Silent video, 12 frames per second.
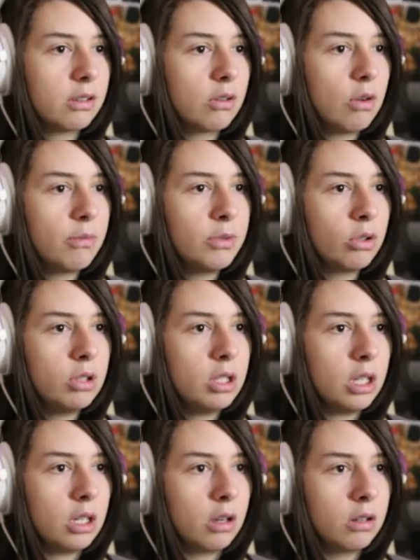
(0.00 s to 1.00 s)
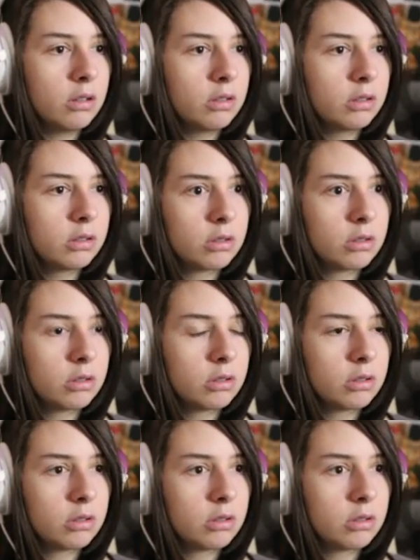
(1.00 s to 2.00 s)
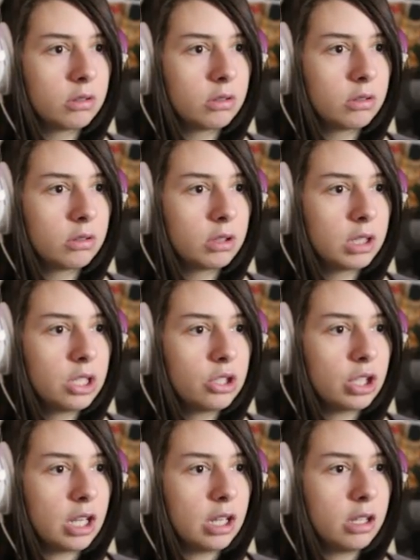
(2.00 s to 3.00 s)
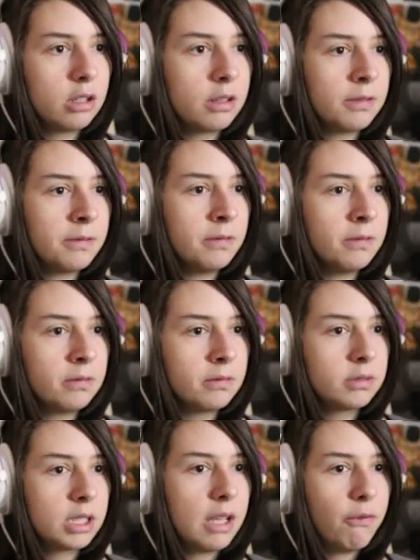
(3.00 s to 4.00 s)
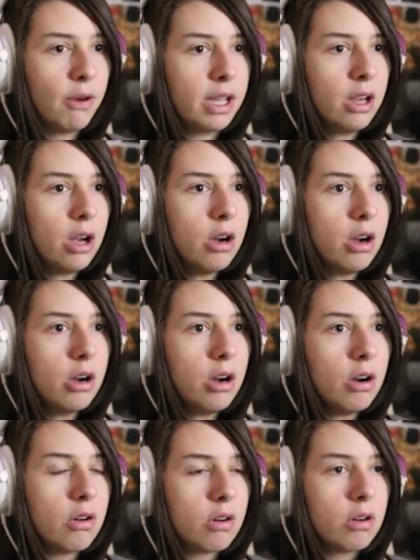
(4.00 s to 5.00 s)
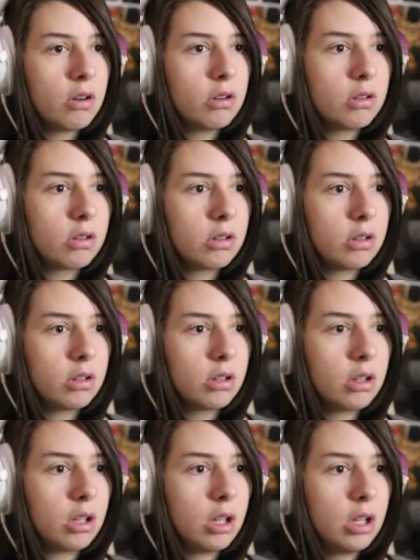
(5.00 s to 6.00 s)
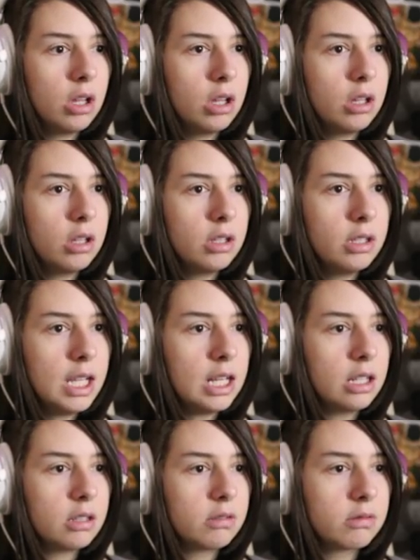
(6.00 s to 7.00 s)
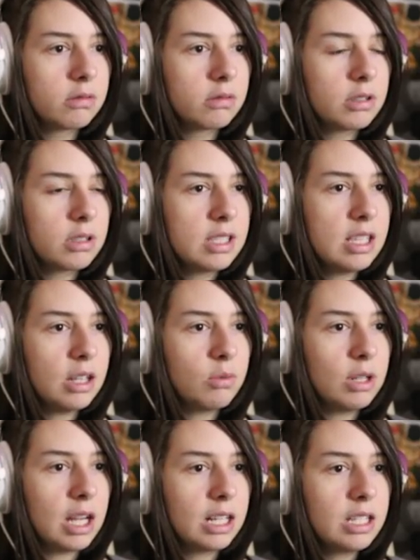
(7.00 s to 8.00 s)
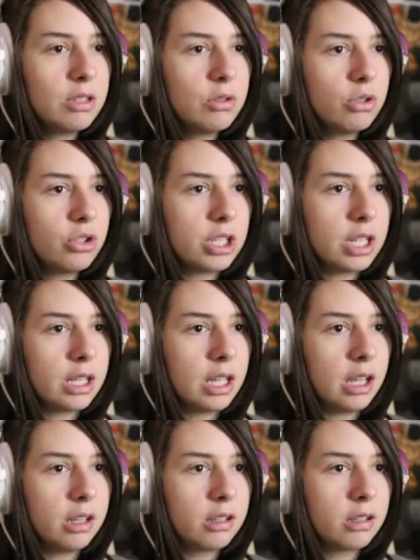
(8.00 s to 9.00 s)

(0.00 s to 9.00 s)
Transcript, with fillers: Oh mio Dio. Che c'è? Che fai? Oh, oh, oh! Neil, seguila, che succede?